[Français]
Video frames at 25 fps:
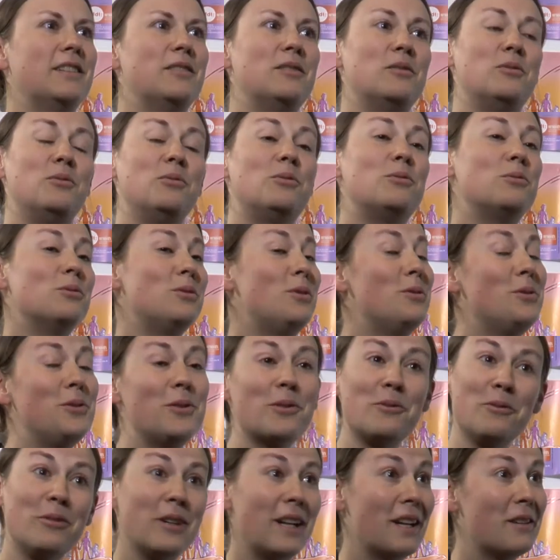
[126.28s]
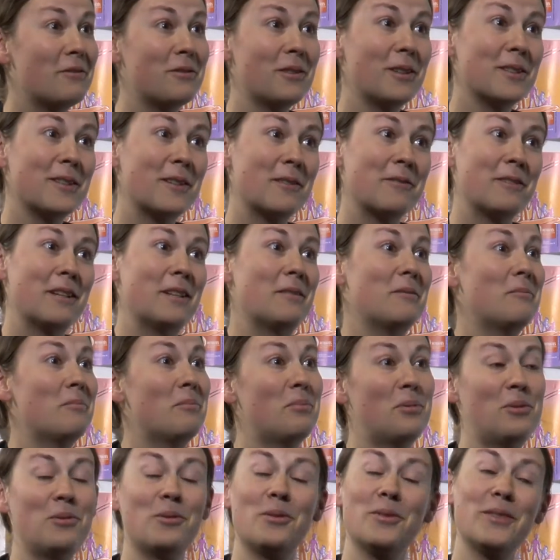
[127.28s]
du coup, l'union fait la force en fait.
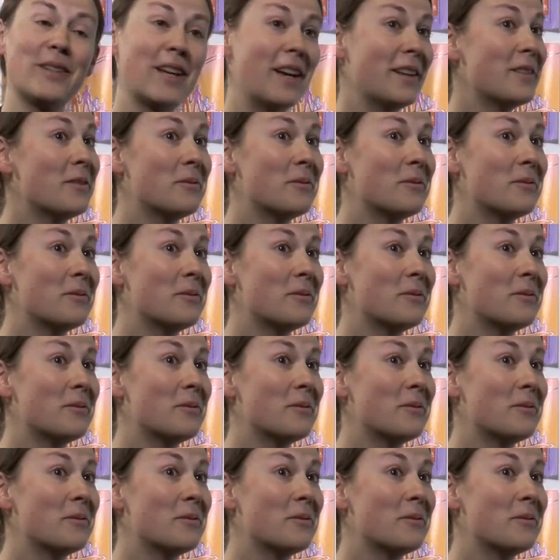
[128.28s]
Plus on sera